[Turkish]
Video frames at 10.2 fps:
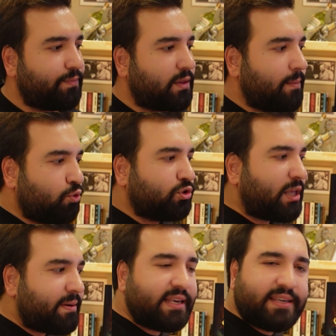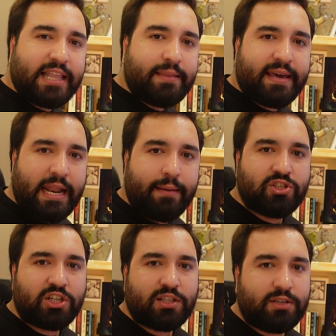Bunu demeden kendime
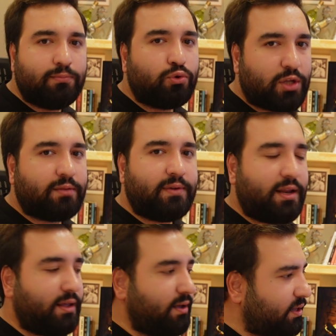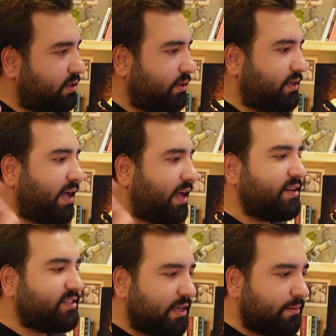gelemeyecektim ki bunu dedim yani. Hadi
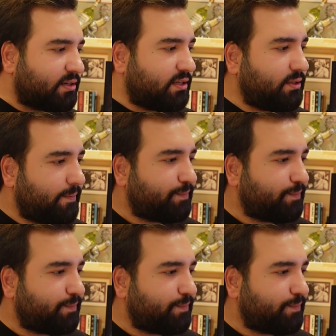kendinize iyi bakın.